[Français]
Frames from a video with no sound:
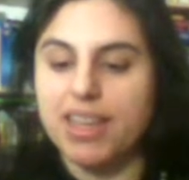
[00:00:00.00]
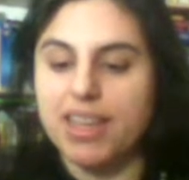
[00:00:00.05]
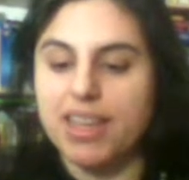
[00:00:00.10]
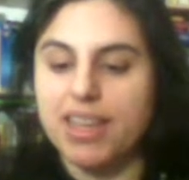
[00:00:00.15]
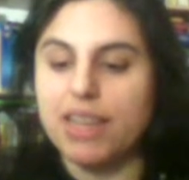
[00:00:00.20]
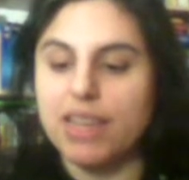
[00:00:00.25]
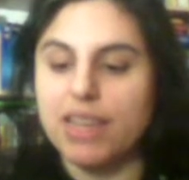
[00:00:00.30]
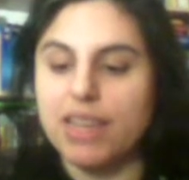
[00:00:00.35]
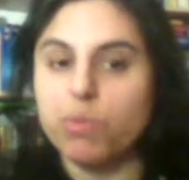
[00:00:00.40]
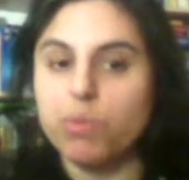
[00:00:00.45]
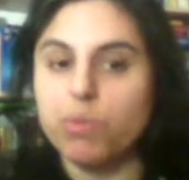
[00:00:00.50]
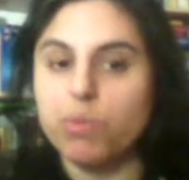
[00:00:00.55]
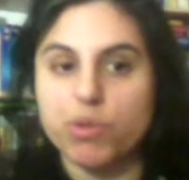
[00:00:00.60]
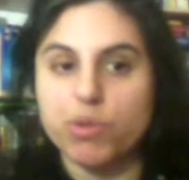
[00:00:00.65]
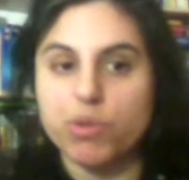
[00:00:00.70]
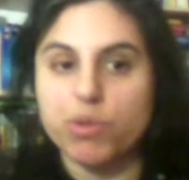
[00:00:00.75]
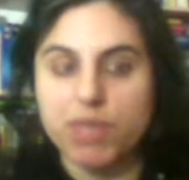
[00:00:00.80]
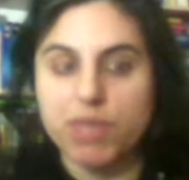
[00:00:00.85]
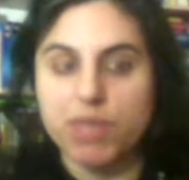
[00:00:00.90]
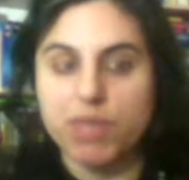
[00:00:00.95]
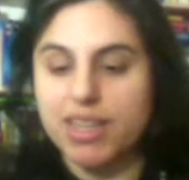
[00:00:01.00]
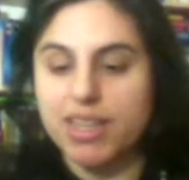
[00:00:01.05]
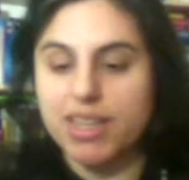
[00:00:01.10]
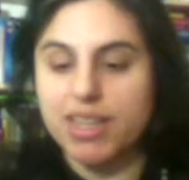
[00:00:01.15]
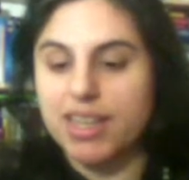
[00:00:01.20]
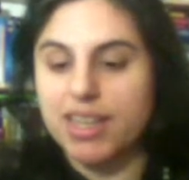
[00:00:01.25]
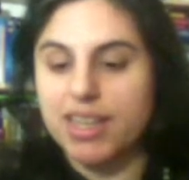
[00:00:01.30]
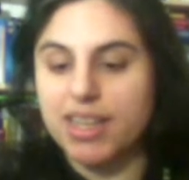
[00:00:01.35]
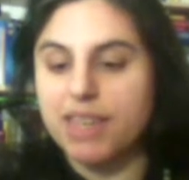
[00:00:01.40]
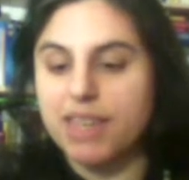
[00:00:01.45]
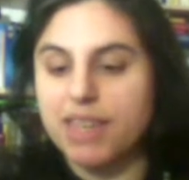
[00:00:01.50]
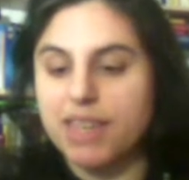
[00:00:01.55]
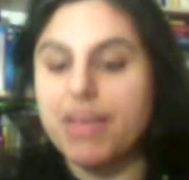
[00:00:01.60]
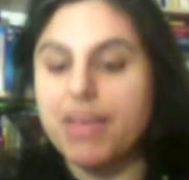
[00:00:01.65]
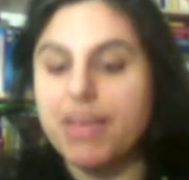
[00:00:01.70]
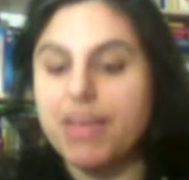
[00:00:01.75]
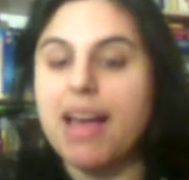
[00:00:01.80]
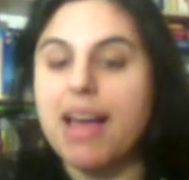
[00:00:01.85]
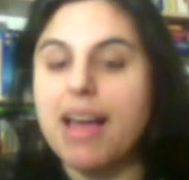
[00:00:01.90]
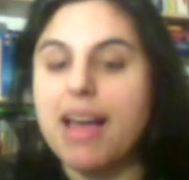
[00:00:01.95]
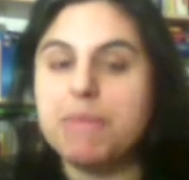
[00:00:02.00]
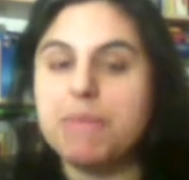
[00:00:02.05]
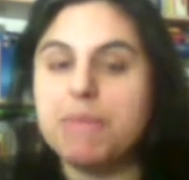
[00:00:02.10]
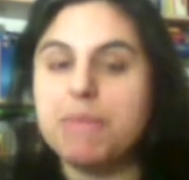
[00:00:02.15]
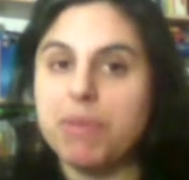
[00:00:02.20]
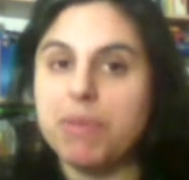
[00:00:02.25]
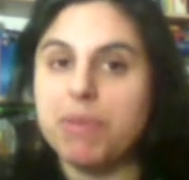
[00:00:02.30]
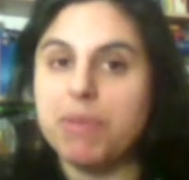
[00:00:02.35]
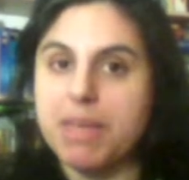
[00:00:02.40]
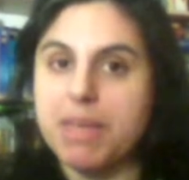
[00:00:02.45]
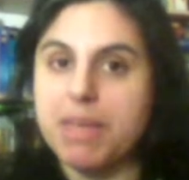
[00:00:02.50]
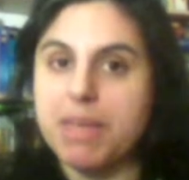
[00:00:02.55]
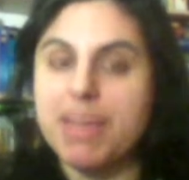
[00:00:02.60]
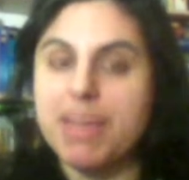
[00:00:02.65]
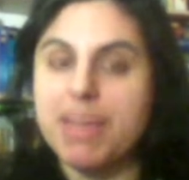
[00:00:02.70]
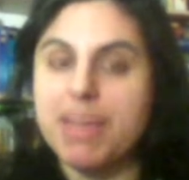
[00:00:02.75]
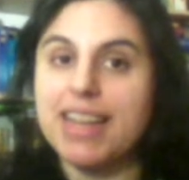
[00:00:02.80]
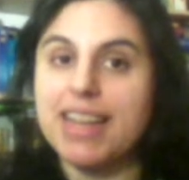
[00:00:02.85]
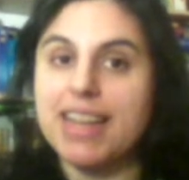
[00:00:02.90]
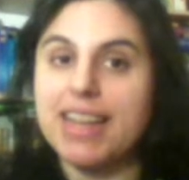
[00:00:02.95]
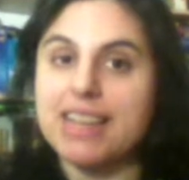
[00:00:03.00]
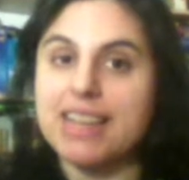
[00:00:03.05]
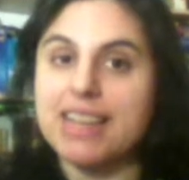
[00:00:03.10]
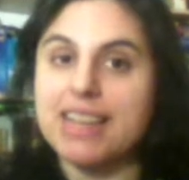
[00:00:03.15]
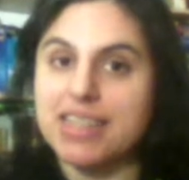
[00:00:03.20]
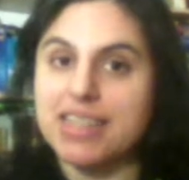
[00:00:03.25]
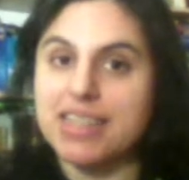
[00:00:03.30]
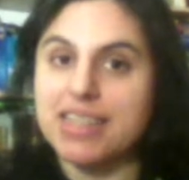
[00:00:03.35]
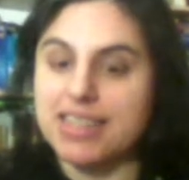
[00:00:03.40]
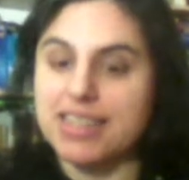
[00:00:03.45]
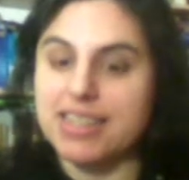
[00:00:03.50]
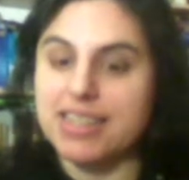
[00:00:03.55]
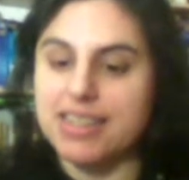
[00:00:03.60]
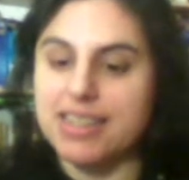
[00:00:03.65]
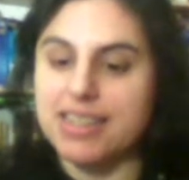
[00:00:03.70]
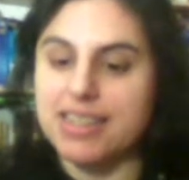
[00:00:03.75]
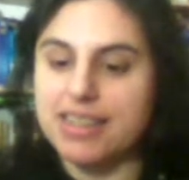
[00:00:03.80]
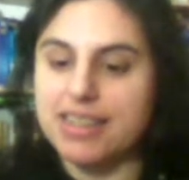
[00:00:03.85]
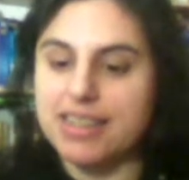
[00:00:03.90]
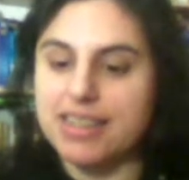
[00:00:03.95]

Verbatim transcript: Et on poursuit. Vechachamim Omrim, et les sages disent,